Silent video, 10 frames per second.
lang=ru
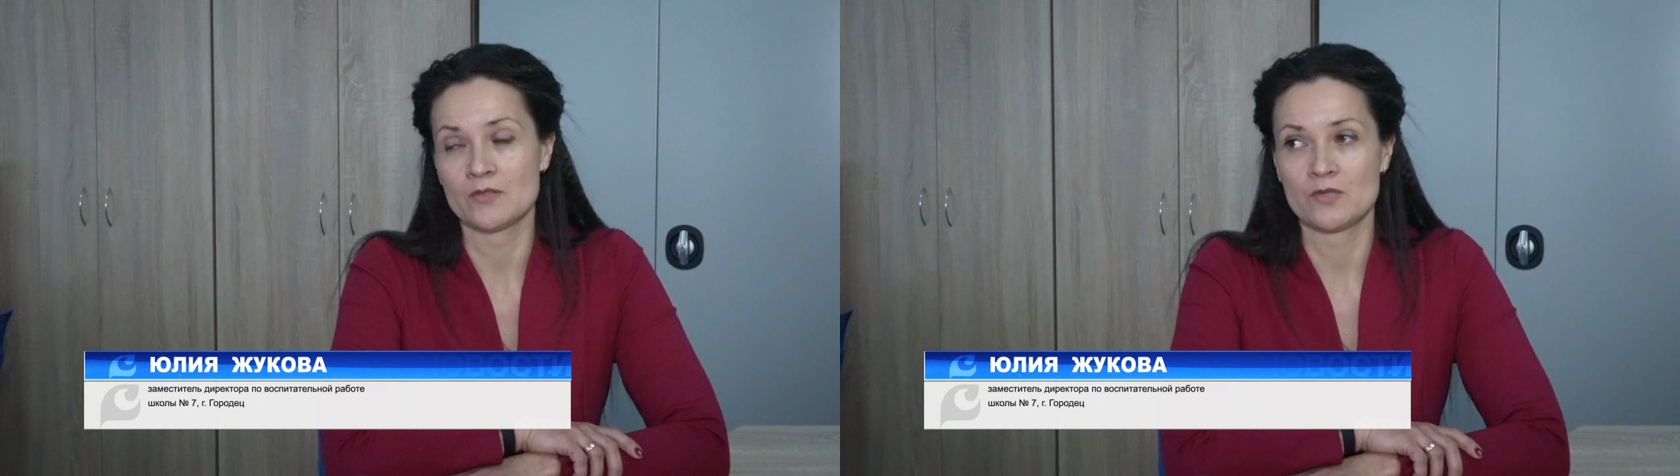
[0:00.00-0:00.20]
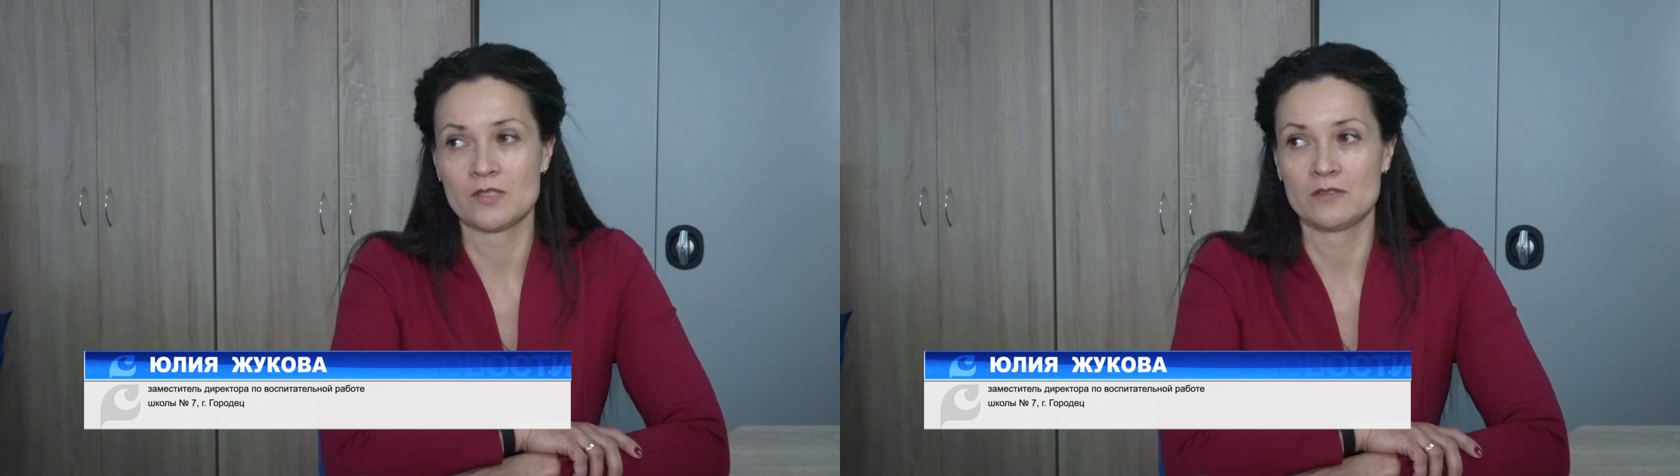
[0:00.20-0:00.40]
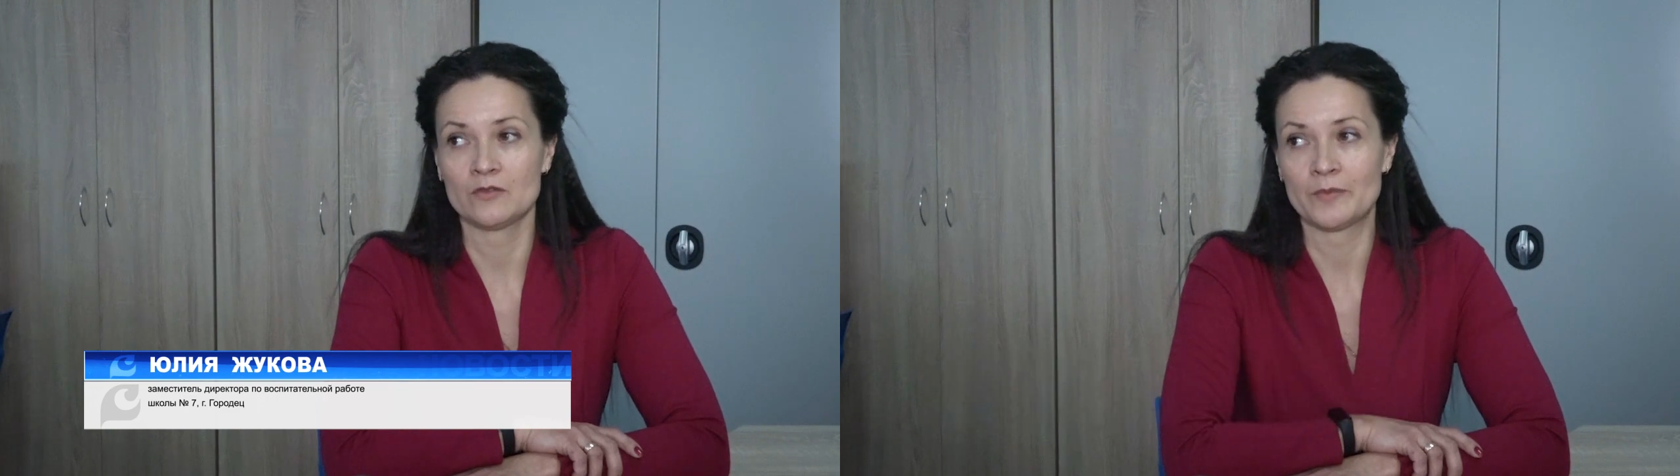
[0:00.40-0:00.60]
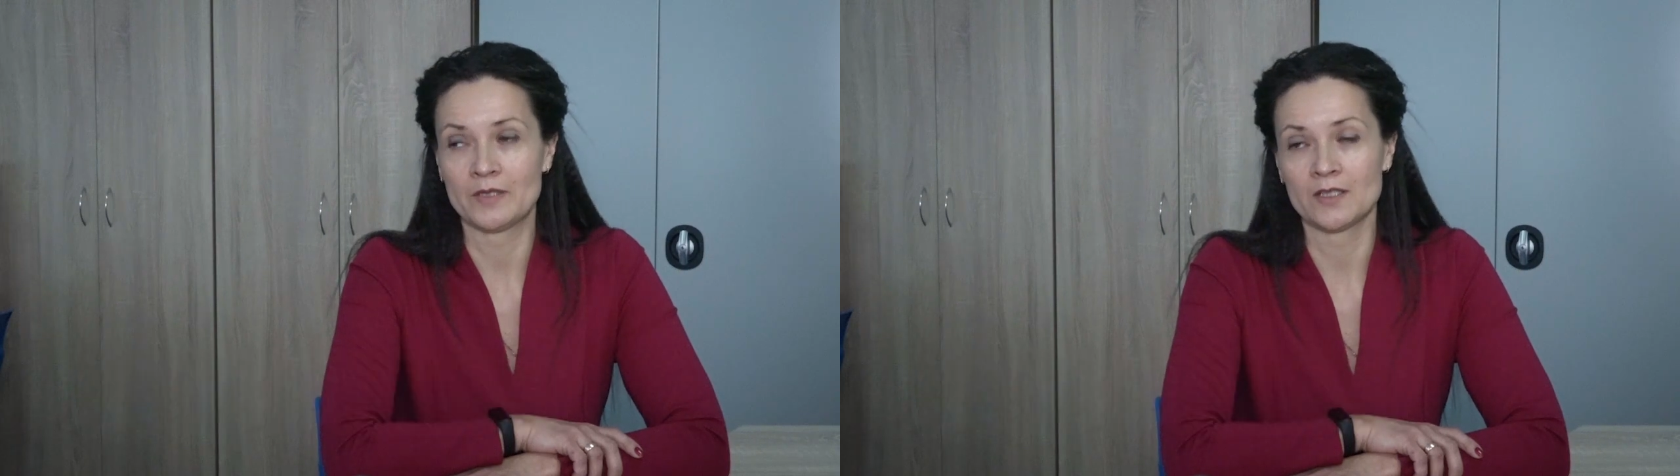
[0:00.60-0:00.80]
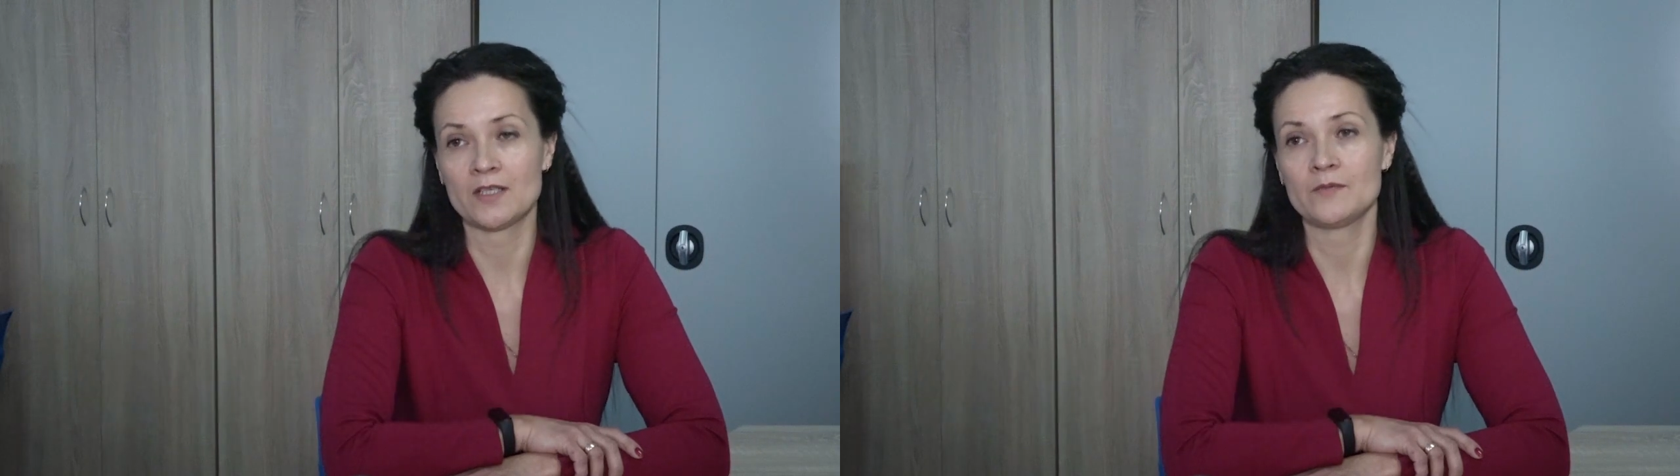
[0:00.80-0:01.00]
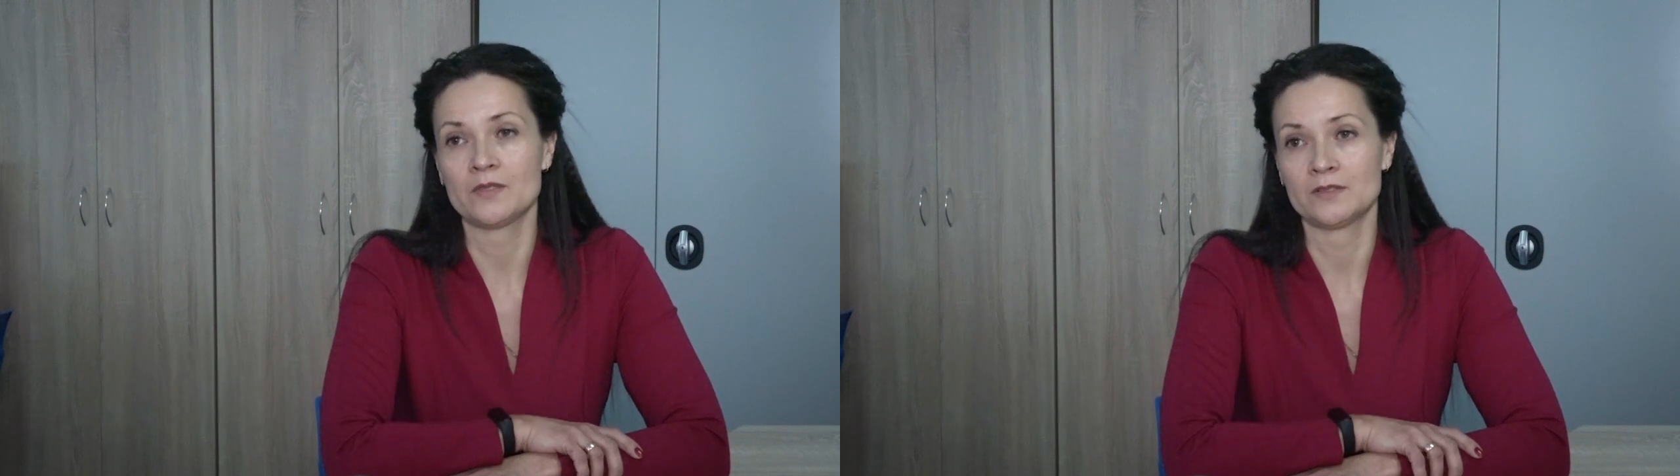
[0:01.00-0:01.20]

То есть идет программа